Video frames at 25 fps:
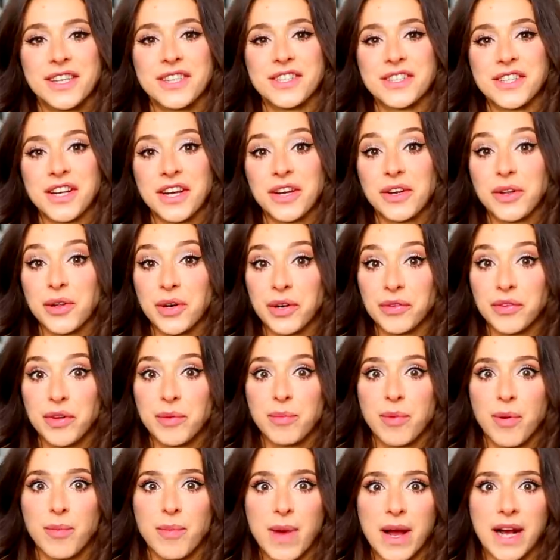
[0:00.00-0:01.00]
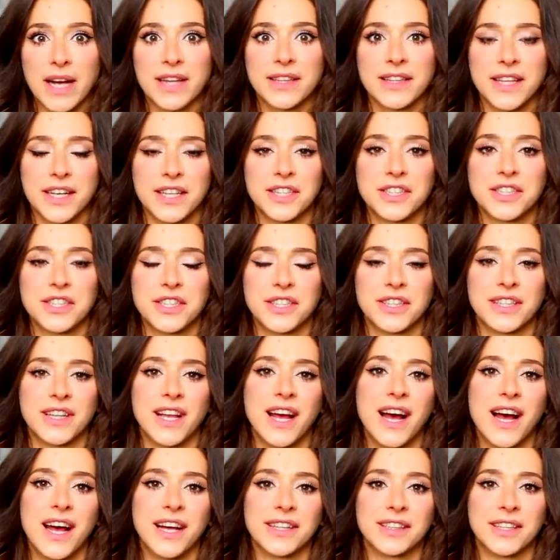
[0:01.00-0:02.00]
że chlorofil pomaga też
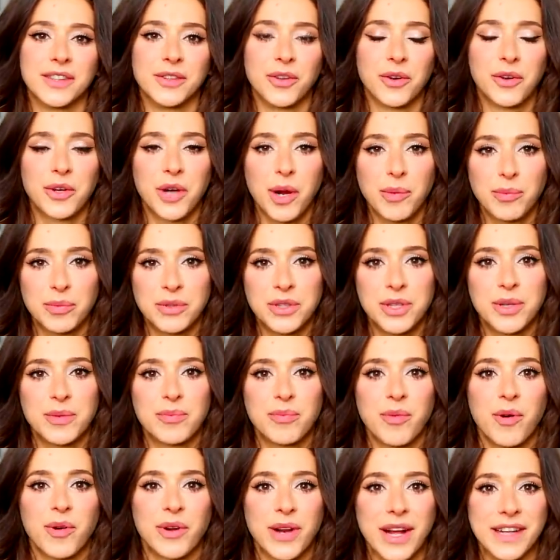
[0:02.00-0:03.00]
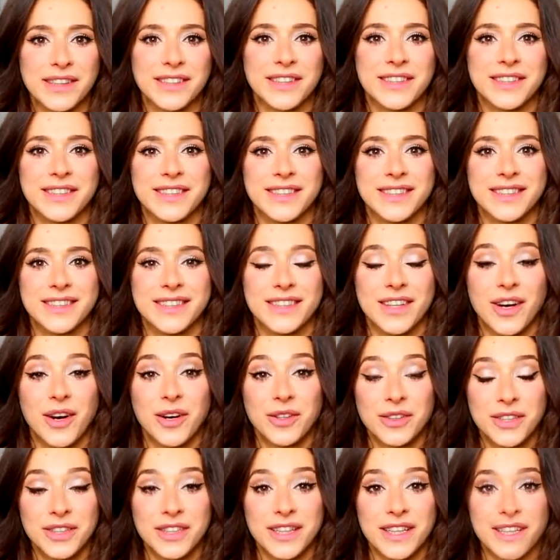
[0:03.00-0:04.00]
na ten okropny, poranny
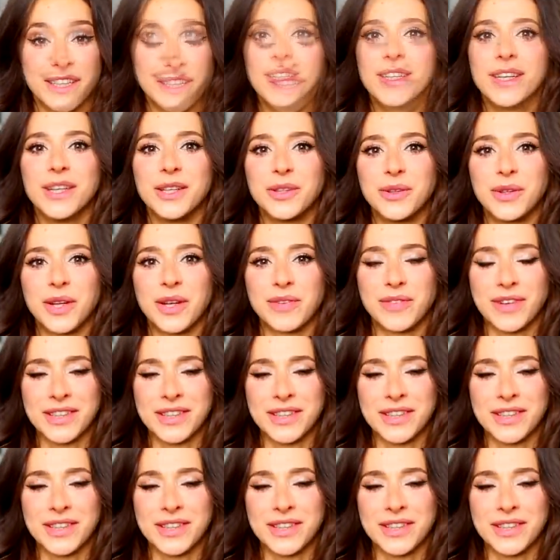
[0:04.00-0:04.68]
oddech. I tutaj